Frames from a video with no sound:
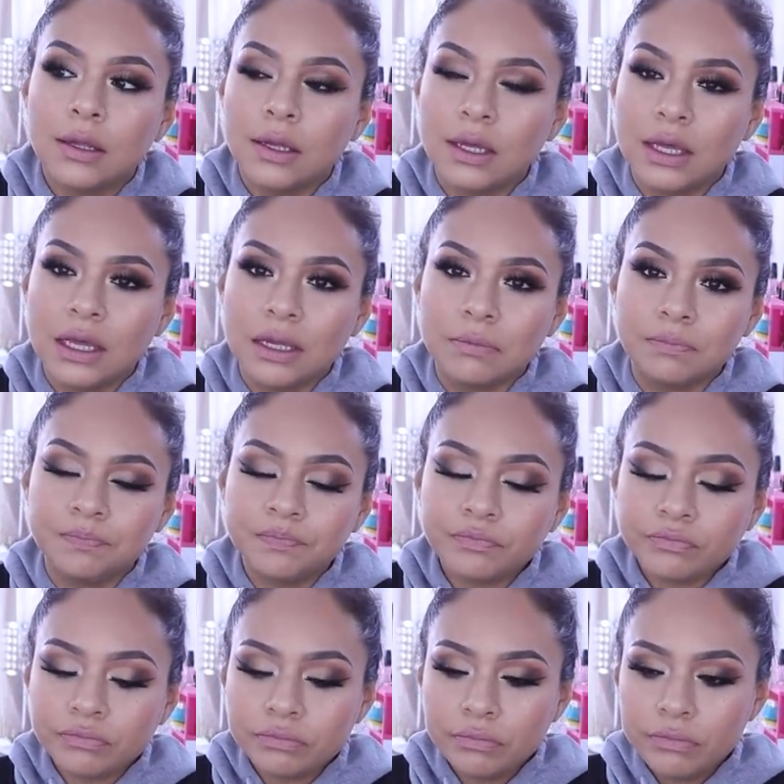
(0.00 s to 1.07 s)
Eh,
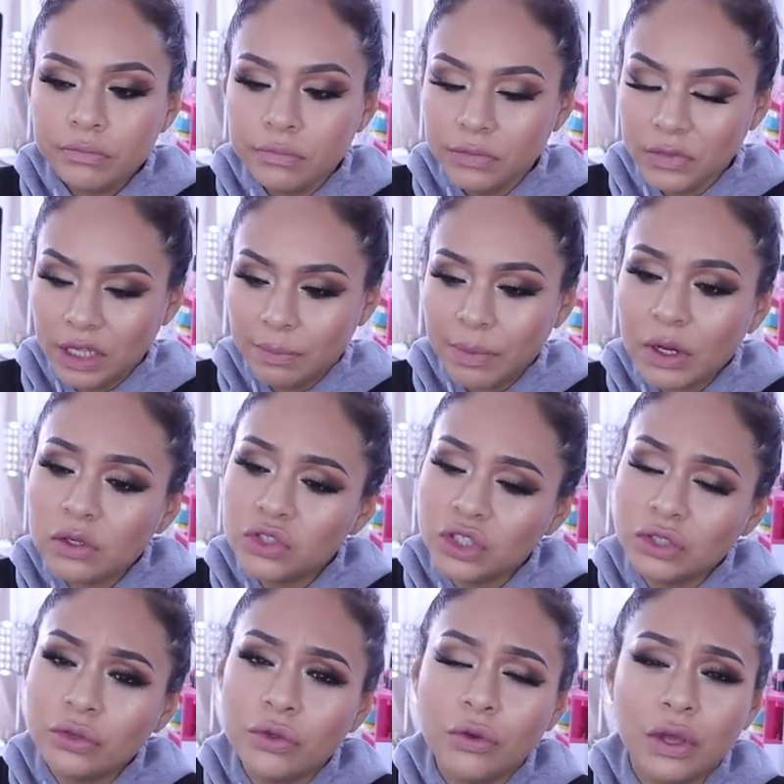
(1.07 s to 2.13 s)
pero
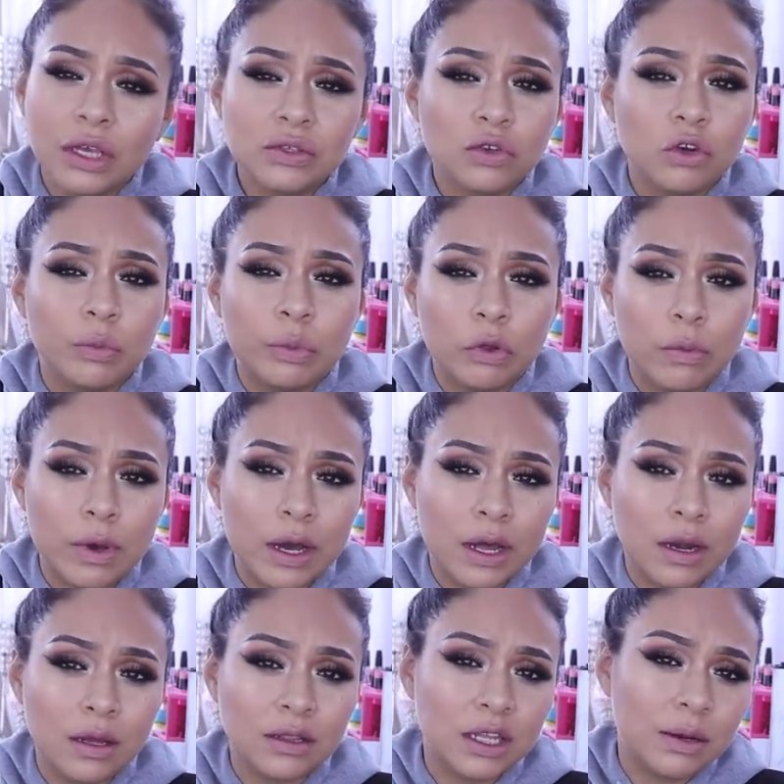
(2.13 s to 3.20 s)
siento yo que eso lo puedo
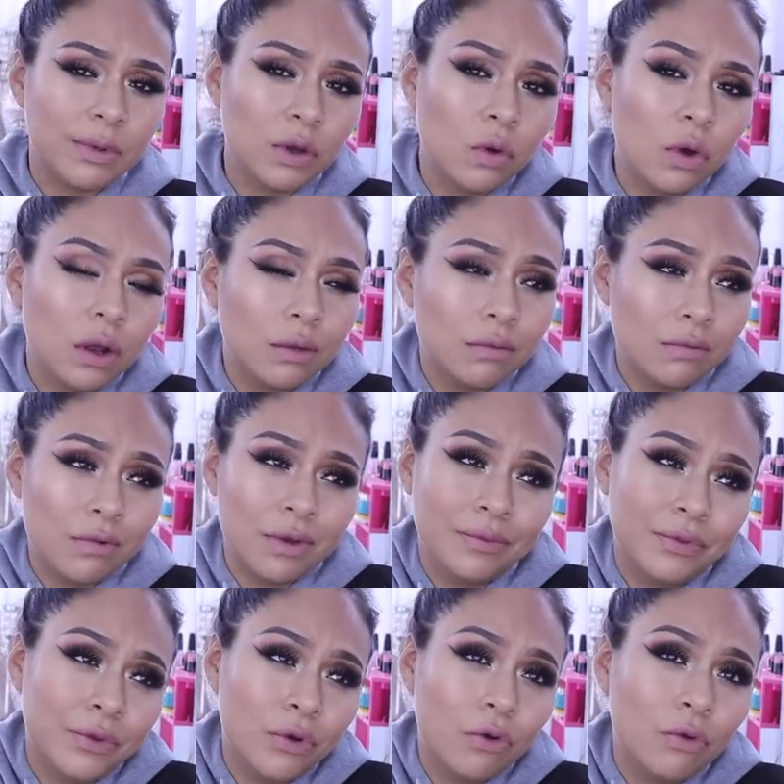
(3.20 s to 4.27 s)
bajar que tal vez con un
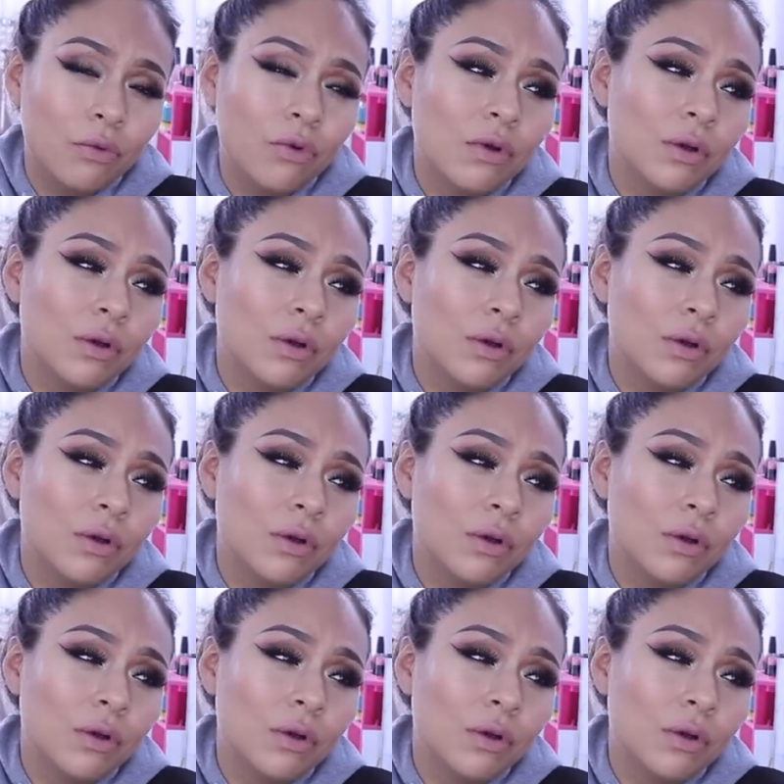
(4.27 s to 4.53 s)
abdomen,